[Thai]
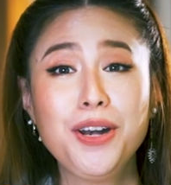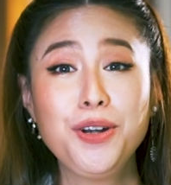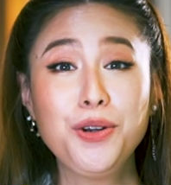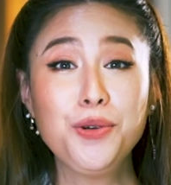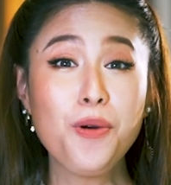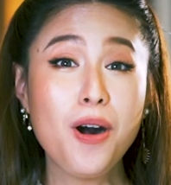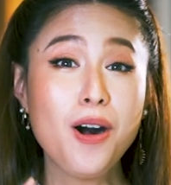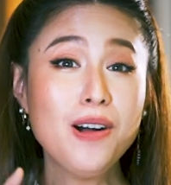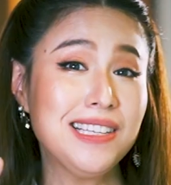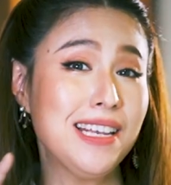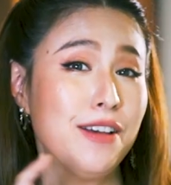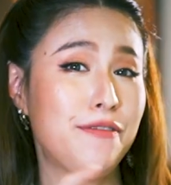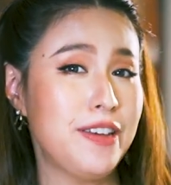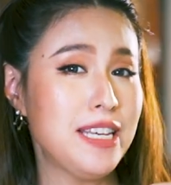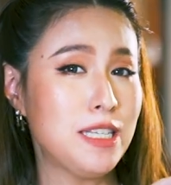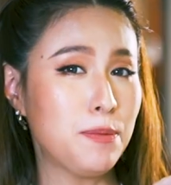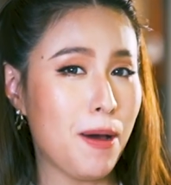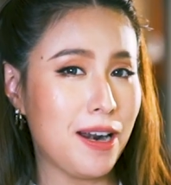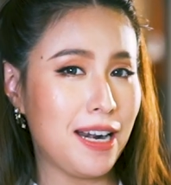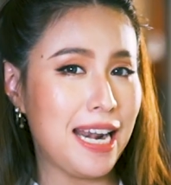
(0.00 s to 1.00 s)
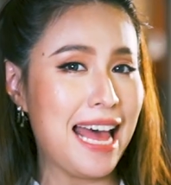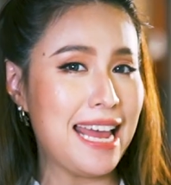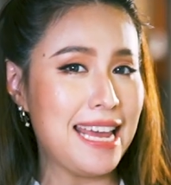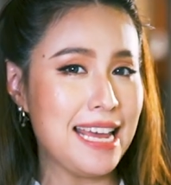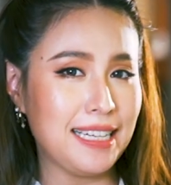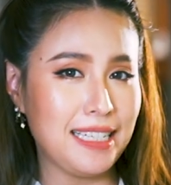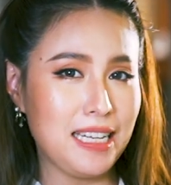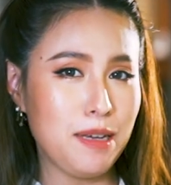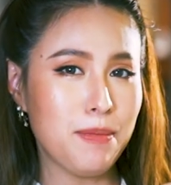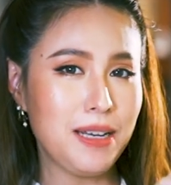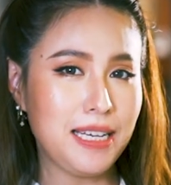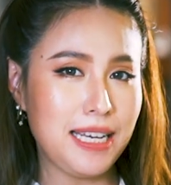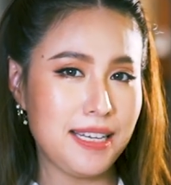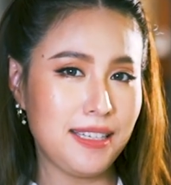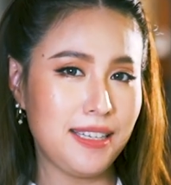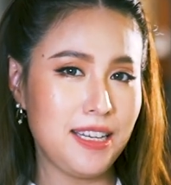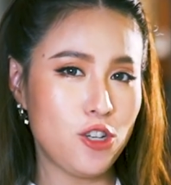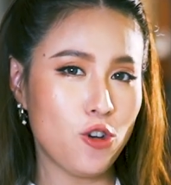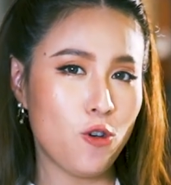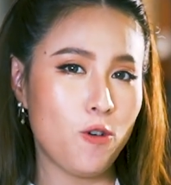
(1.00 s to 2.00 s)
วน Dual Selfie Spotlight อย่างที่เมื่อ
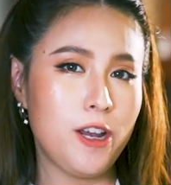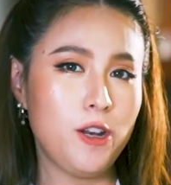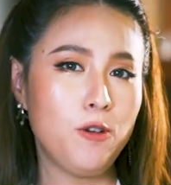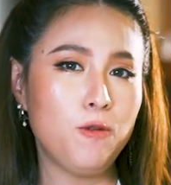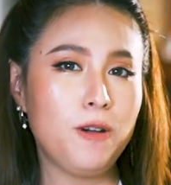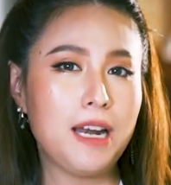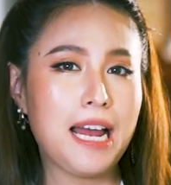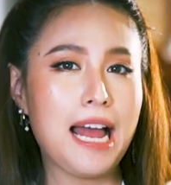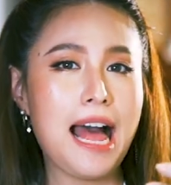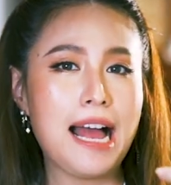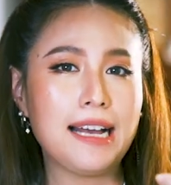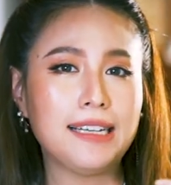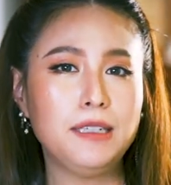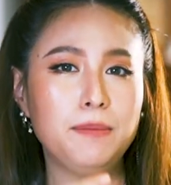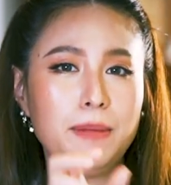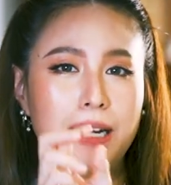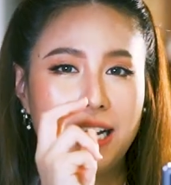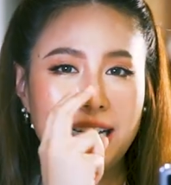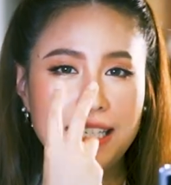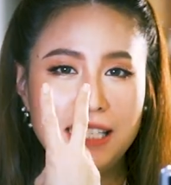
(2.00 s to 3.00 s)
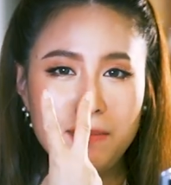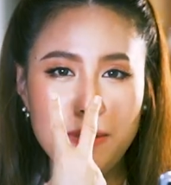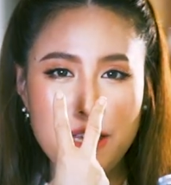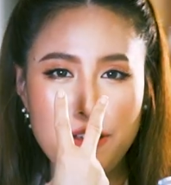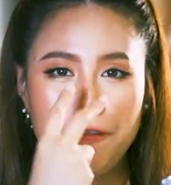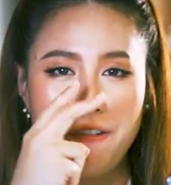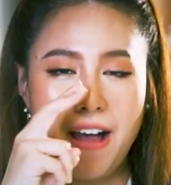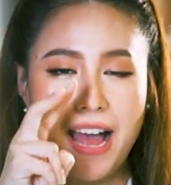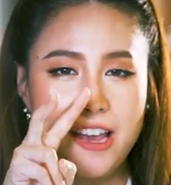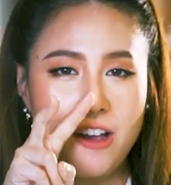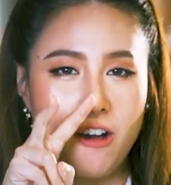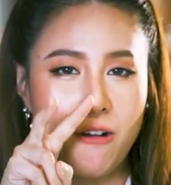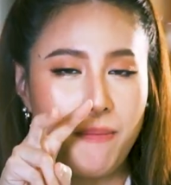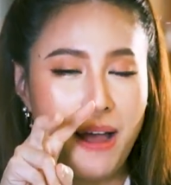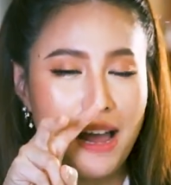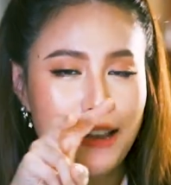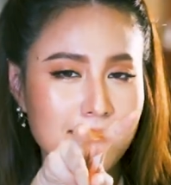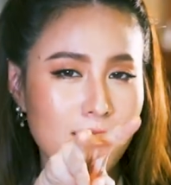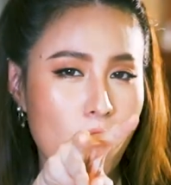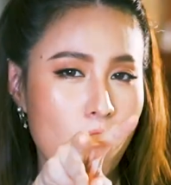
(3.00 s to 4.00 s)
กี้ซีโชว์ให้ดูนะคะคือมันก็จะมีไฟออก
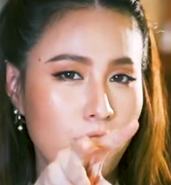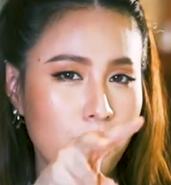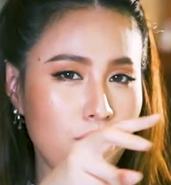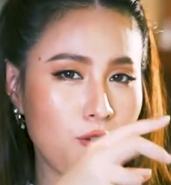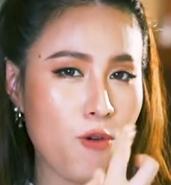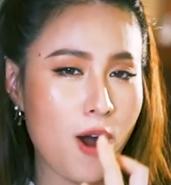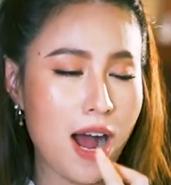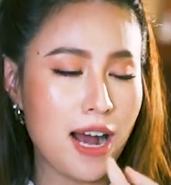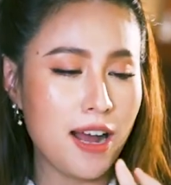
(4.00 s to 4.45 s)
มา2ดว